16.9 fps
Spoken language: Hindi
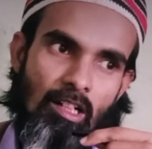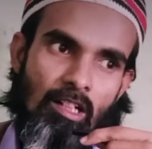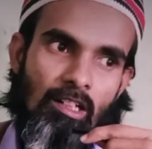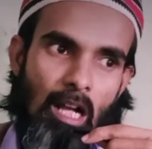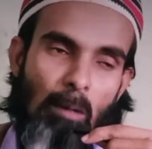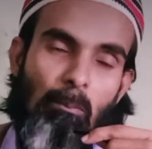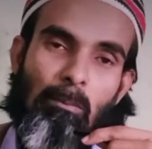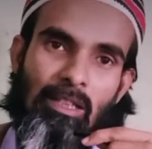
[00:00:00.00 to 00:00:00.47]

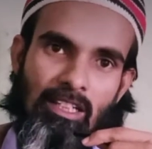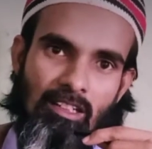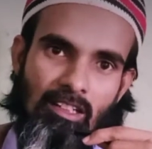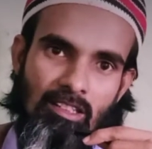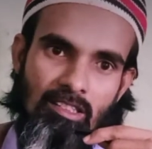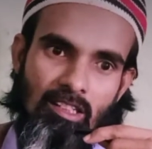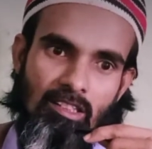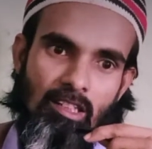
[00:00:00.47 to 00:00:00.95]
काम भी नहीं
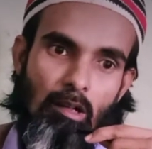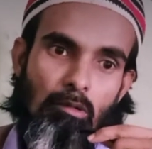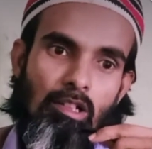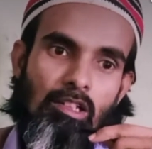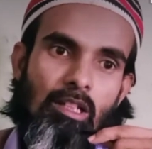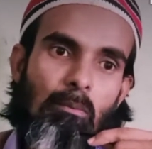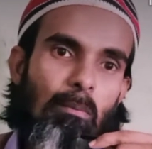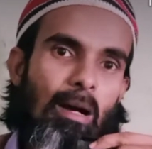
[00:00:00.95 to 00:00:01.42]
कर सकते
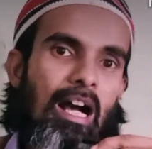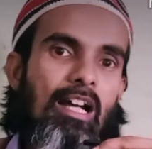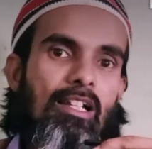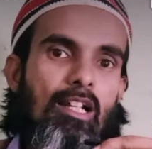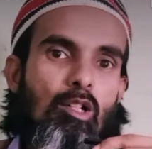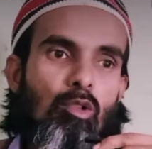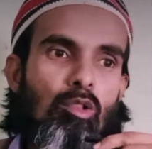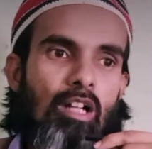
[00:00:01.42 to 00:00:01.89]
औरत बाहर
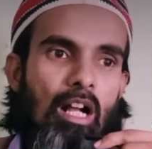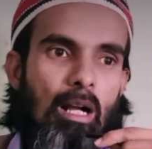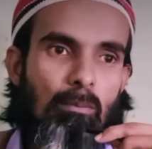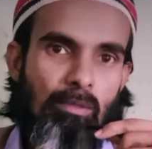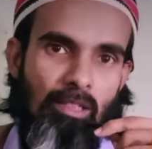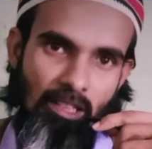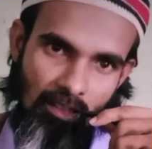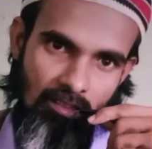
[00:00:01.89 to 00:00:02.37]
आको काम
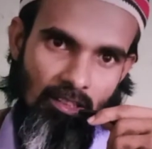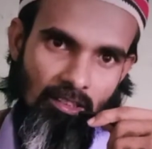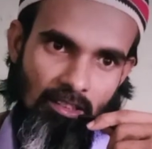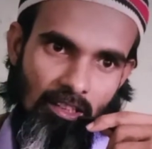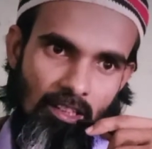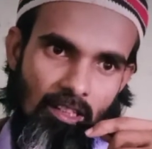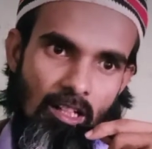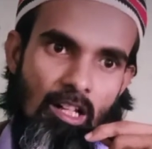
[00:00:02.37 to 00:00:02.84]
नहीं कर
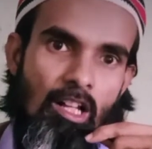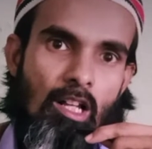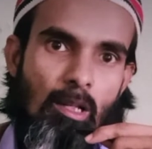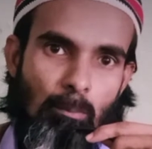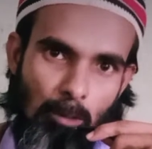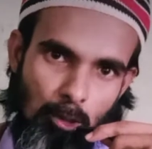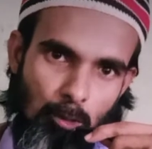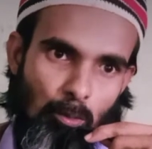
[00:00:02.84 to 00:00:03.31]
सकते
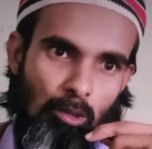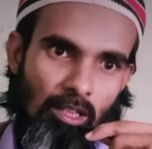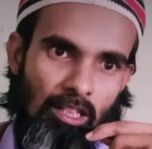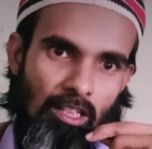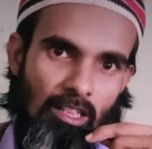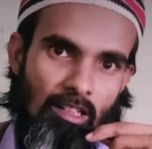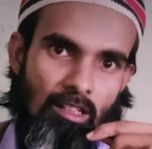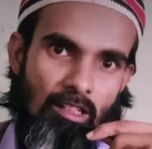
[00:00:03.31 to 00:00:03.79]
मजबूर
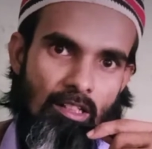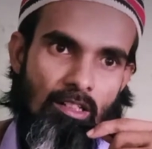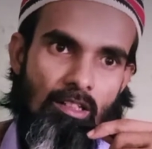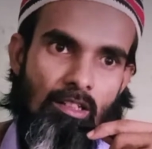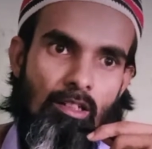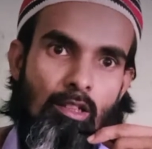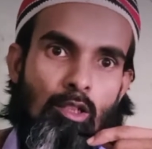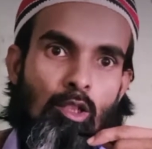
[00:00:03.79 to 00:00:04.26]
है
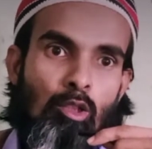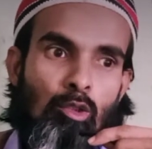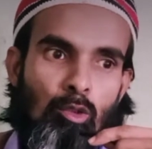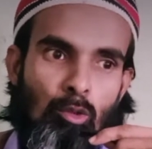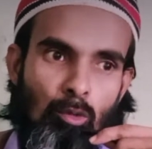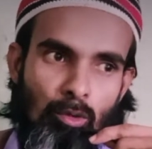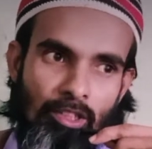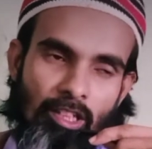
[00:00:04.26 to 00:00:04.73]

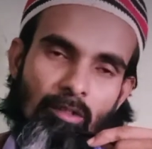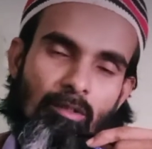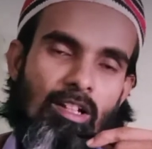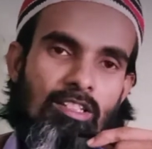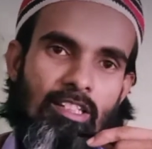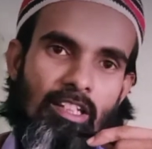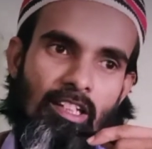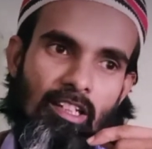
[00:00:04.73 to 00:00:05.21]
तो उनके
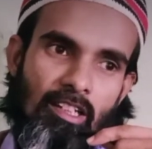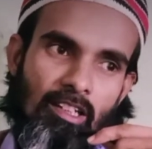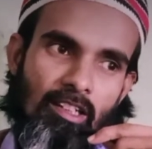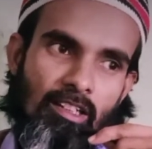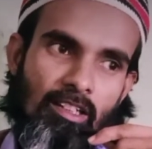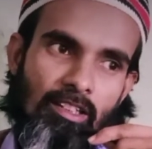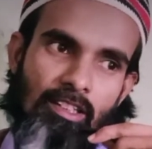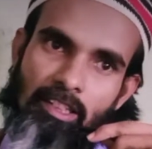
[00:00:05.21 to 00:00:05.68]
वास्ते है
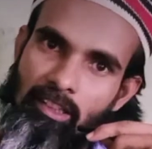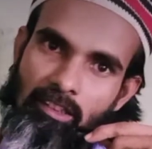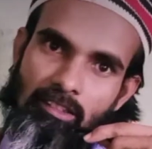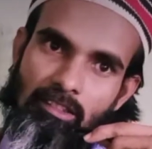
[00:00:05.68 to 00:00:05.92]
एक